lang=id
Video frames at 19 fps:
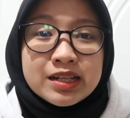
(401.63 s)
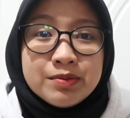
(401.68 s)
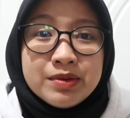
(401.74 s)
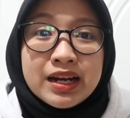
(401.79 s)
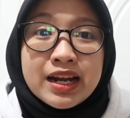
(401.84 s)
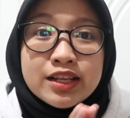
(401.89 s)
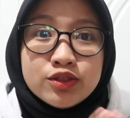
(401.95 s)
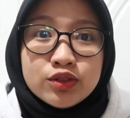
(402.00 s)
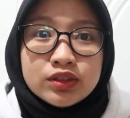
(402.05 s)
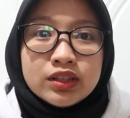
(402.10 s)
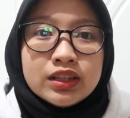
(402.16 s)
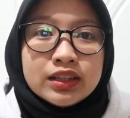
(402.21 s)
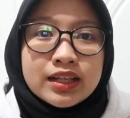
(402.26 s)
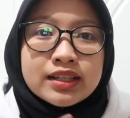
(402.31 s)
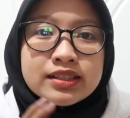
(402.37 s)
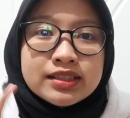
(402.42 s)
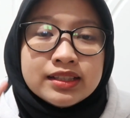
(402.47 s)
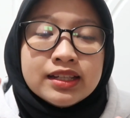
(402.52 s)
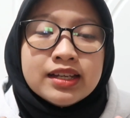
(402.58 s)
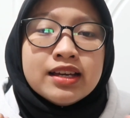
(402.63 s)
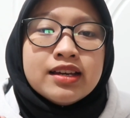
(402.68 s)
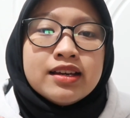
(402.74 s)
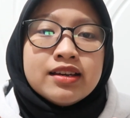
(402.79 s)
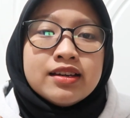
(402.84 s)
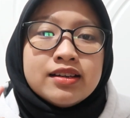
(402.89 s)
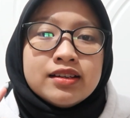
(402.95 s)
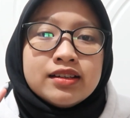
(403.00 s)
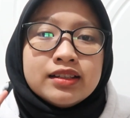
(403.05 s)
lebih lanjut tentang si
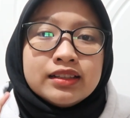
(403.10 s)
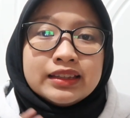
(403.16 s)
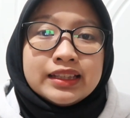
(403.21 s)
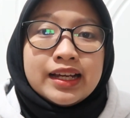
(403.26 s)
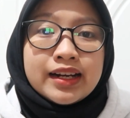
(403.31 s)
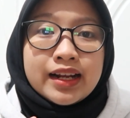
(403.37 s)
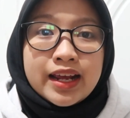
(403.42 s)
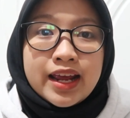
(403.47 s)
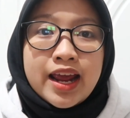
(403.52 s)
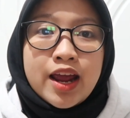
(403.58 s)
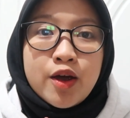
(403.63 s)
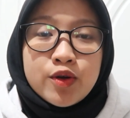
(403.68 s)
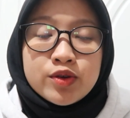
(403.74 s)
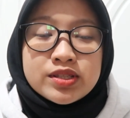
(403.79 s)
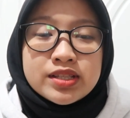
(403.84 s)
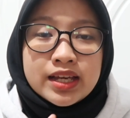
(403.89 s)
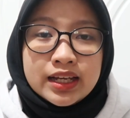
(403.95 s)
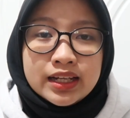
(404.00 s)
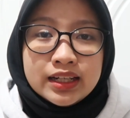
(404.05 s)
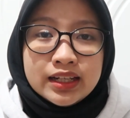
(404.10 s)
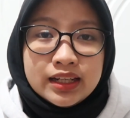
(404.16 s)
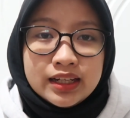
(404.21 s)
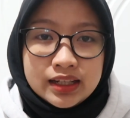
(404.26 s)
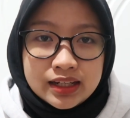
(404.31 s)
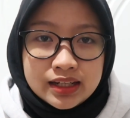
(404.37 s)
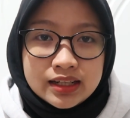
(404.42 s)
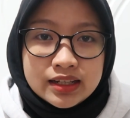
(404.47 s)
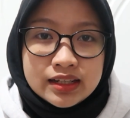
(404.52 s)
eh, TRYOC
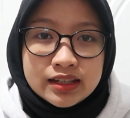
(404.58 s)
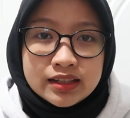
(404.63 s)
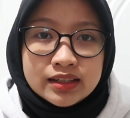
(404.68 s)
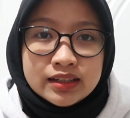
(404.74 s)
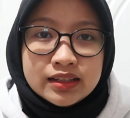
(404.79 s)
ini